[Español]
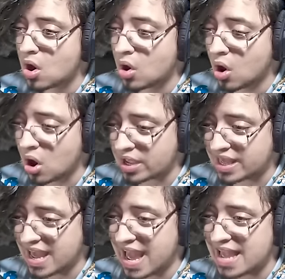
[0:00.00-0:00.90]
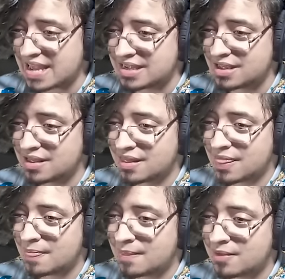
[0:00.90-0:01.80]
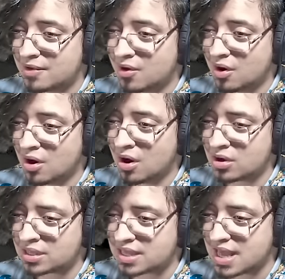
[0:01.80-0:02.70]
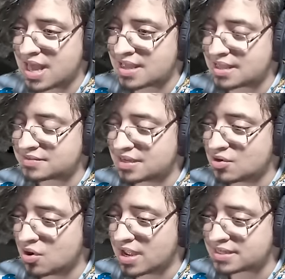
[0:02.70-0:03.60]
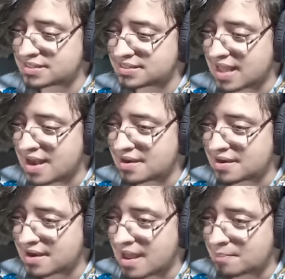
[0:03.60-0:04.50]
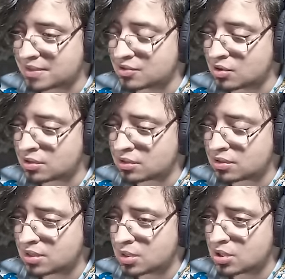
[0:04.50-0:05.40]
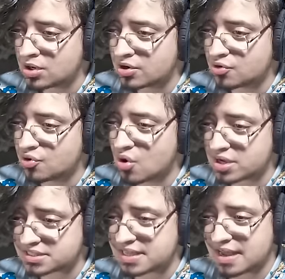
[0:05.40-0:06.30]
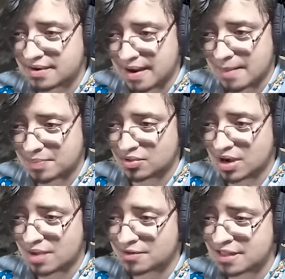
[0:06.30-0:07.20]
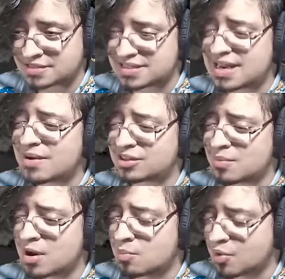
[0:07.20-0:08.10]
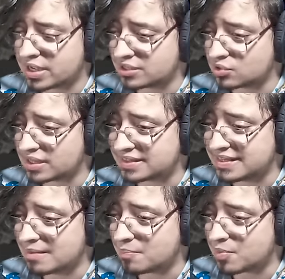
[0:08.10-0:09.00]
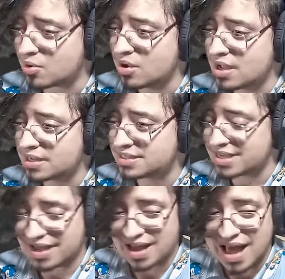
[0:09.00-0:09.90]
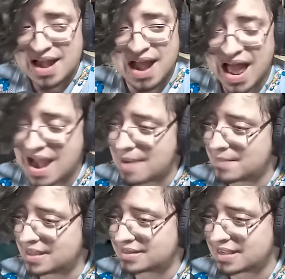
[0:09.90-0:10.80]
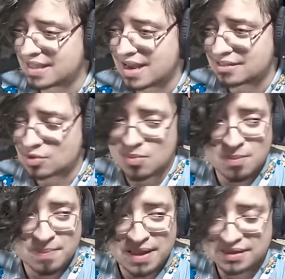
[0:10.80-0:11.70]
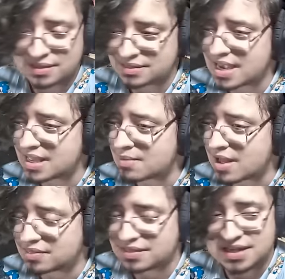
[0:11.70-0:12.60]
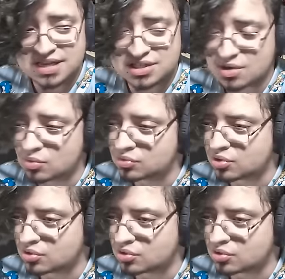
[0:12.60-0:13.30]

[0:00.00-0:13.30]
Ok. Ok, este no es tan rápido. No es tan rápido, la verdad sí le va a tomar un poquito de tiempo llegar a la meta. Ya le tomó 20, ya lleva 10 segundos.